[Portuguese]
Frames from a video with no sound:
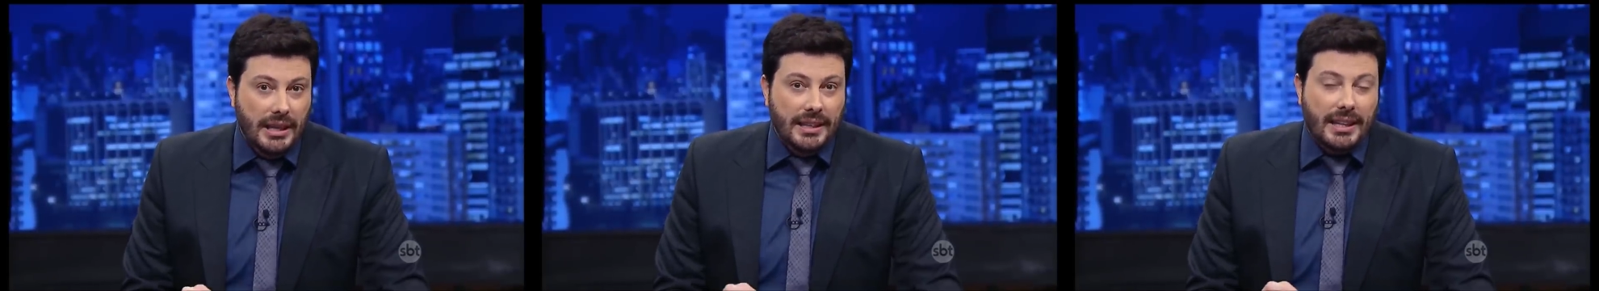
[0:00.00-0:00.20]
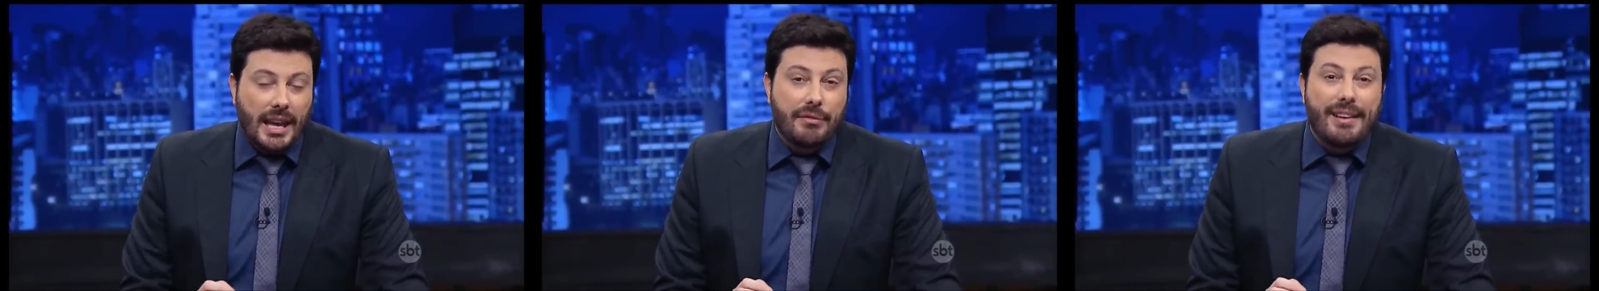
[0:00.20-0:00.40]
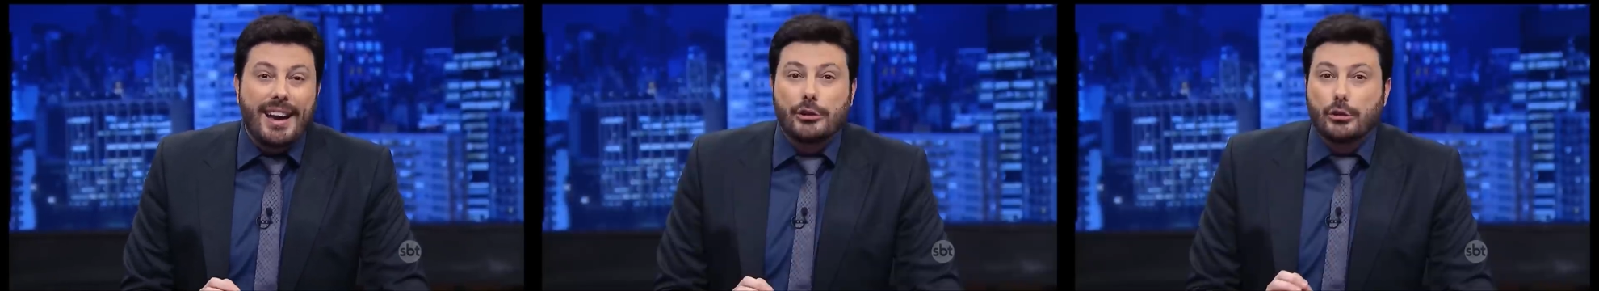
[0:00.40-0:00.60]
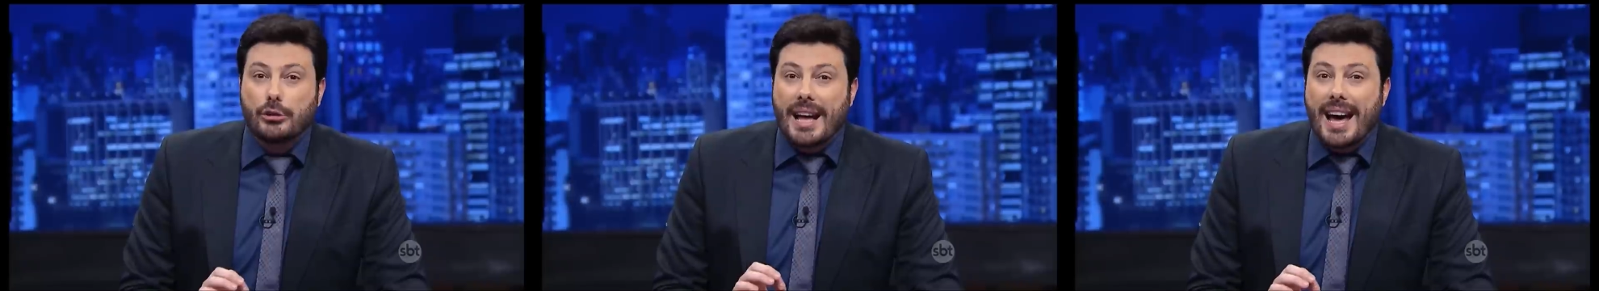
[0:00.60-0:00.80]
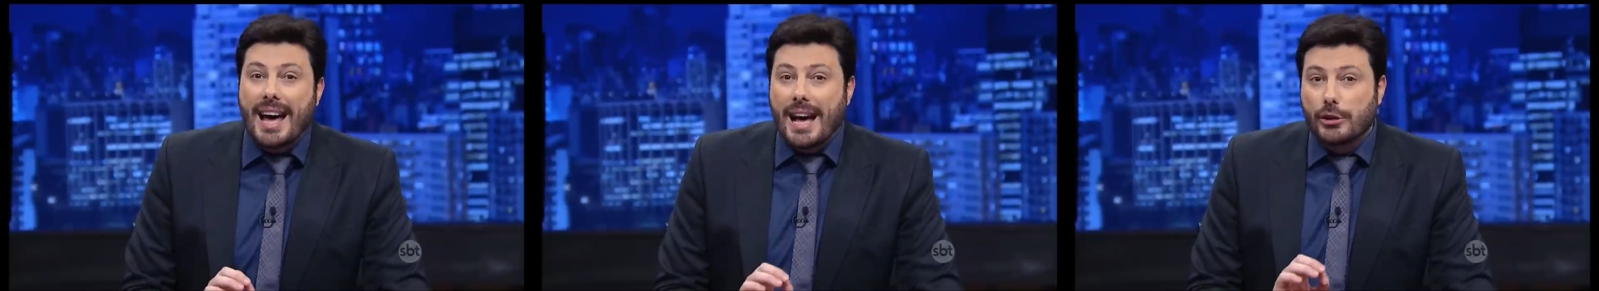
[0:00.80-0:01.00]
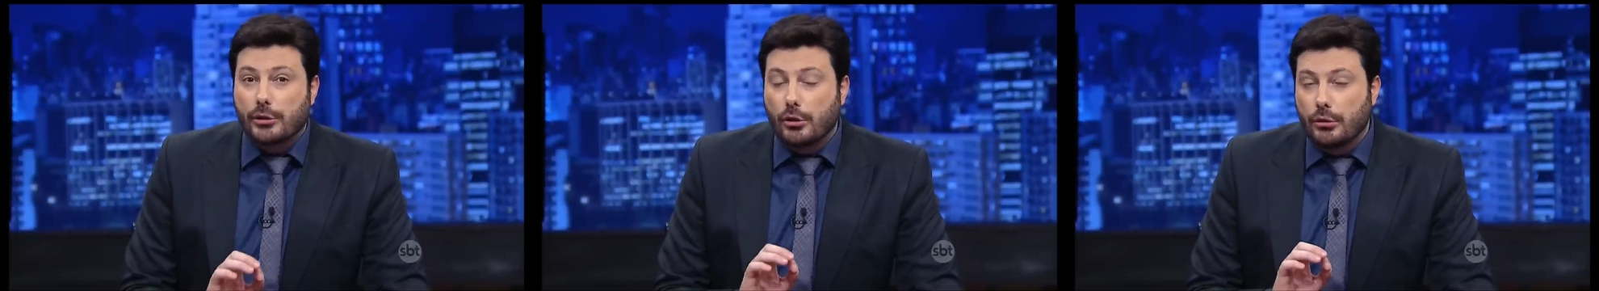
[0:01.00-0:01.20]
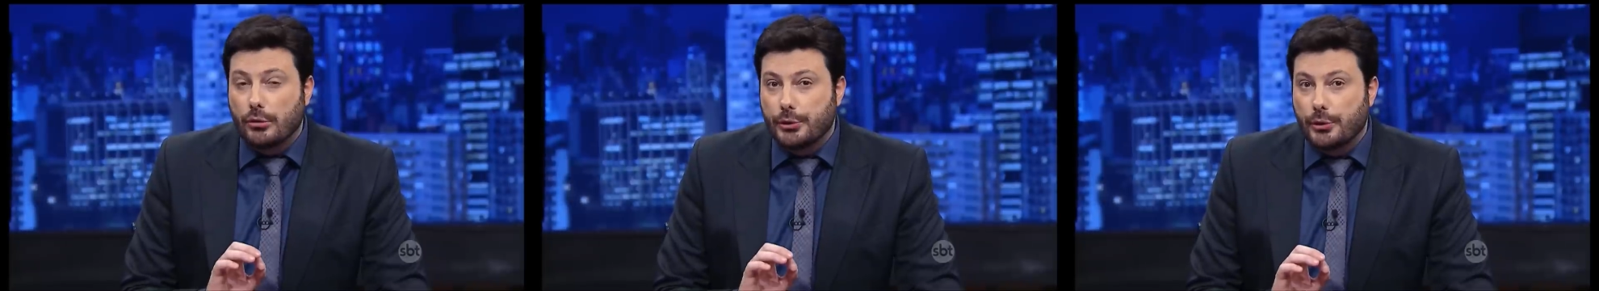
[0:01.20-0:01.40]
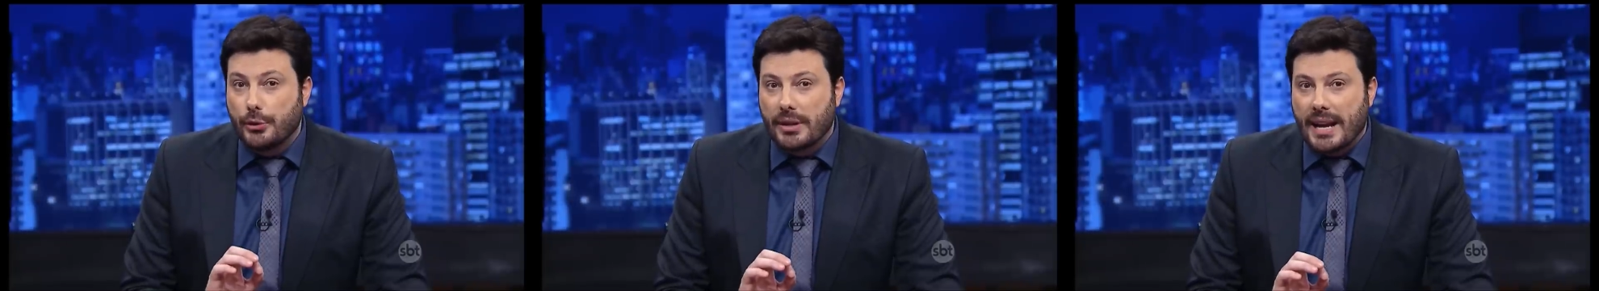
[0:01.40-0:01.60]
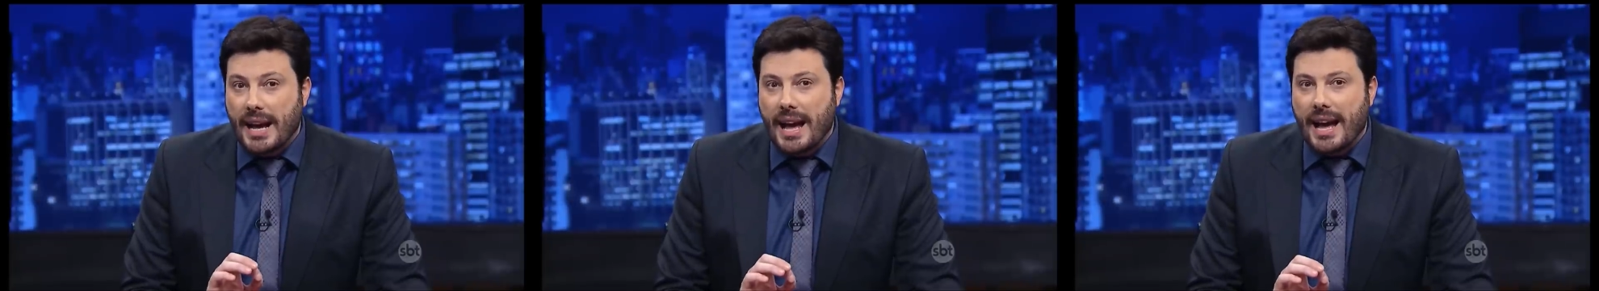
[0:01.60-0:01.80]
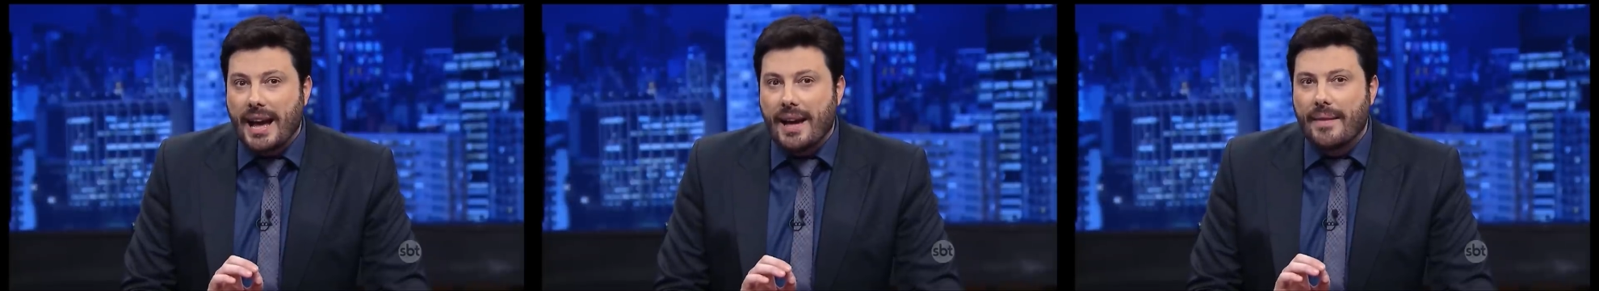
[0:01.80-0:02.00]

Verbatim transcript: Quem vai ajudar a solucionar